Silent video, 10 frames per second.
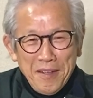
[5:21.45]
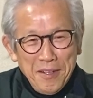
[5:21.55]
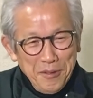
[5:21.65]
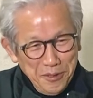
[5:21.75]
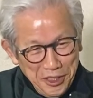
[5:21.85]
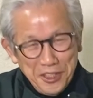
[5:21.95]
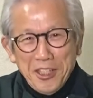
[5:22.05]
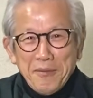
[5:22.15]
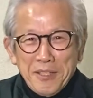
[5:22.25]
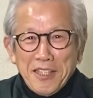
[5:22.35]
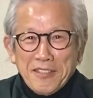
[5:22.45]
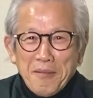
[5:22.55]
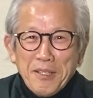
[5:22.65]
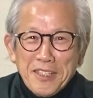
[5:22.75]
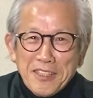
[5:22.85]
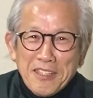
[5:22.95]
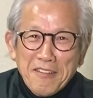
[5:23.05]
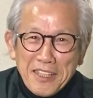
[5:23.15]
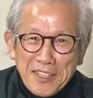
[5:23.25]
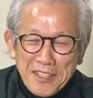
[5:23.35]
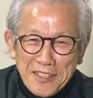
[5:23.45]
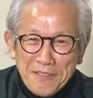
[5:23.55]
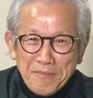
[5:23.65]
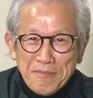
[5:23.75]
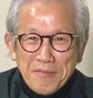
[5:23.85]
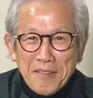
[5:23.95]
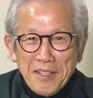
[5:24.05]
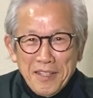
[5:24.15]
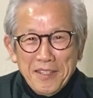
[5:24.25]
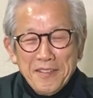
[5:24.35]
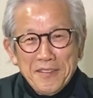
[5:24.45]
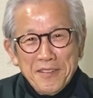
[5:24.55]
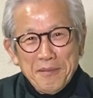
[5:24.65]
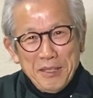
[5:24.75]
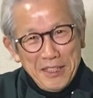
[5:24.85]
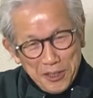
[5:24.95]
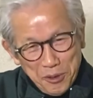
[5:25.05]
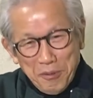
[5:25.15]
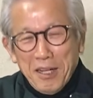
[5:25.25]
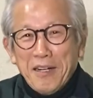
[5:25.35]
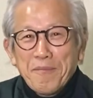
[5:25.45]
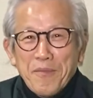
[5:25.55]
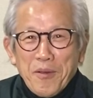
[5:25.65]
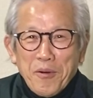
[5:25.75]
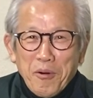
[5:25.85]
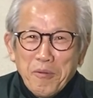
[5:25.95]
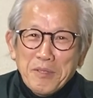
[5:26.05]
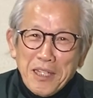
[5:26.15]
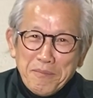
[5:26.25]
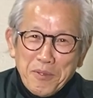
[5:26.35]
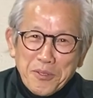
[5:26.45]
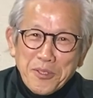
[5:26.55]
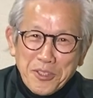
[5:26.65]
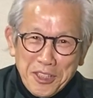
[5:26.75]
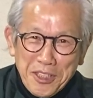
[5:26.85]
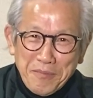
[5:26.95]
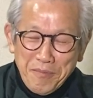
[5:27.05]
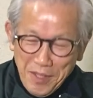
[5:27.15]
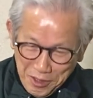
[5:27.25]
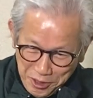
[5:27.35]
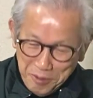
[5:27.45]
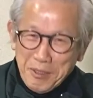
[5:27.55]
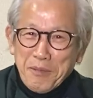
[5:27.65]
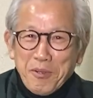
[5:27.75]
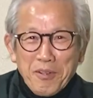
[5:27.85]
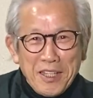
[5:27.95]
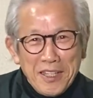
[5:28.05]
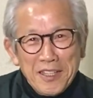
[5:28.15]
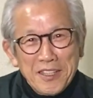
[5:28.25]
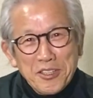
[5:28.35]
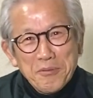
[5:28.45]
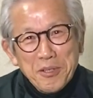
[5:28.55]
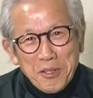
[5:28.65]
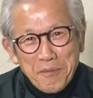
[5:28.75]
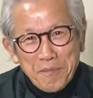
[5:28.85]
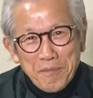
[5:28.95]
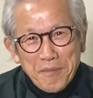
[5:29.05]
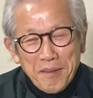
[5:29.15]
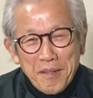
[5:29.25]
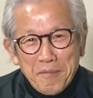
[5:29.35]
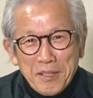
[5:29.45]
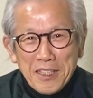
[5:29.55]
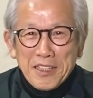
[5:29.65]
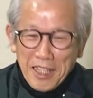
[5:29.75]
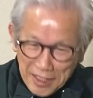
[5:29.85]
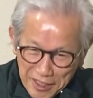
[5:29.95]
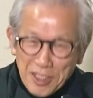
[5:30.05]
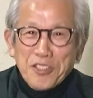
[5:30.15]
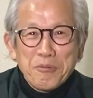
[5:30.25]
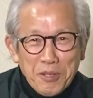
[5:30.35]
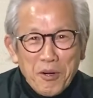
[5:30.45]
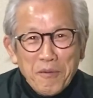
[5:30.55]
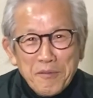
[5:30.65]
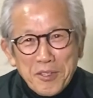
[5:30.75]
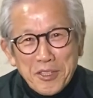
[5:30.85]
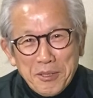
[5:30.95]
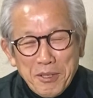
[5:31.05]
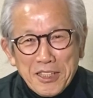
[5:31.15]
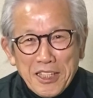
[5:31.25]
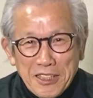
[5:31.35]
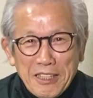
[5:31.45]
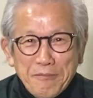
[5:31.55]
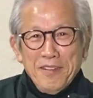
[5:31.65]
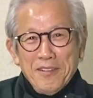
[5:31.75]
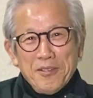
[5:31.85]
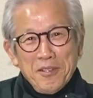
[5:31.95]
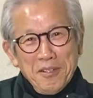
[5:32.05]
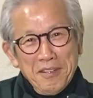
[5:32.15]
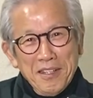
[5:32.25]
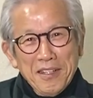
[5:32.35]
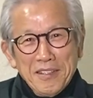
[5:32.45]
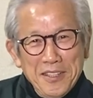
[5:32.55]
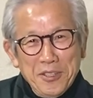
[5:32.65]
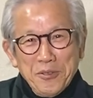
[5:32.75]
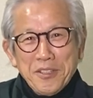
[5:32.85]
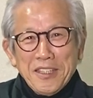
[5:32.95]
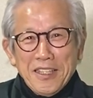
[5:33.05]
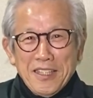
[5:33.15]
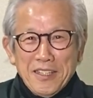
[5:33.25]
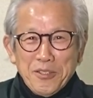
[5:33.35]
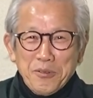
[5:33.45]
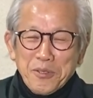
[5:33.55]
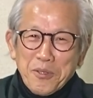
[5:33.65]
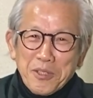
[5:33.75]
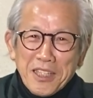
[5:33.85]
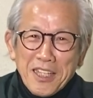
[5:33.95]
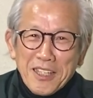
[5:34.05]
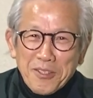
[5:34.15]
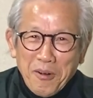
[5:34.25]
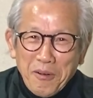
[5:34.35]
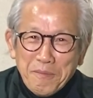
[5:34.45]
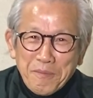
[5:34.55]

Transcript: 2試合目でスタメンに使われたり、えー、で、また今日はホームランも打つし、守備でも華麗な守備を、また手堅い守備をしましたし、これは巨人が得をしたなと